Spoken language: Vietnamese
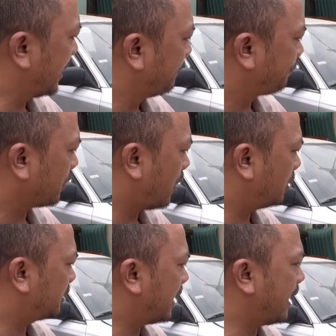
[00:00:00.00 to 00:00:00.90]
này
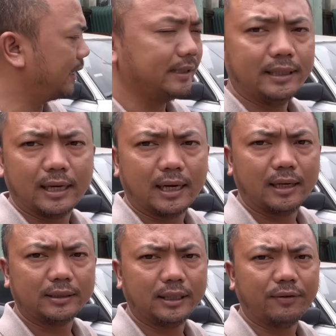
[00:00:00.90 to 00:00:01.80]
đó xe này thì
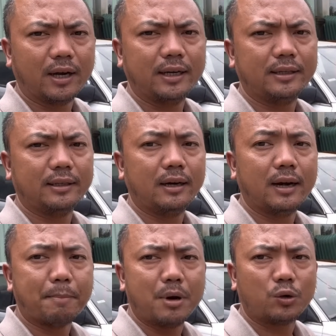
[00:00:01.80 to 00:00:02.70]
chỉ với
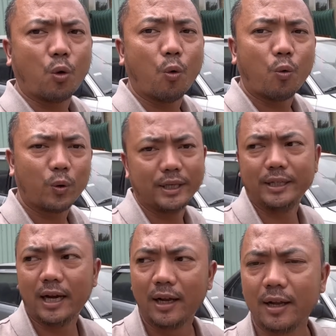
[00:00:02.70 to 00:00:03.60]
50 củ quý vị nhá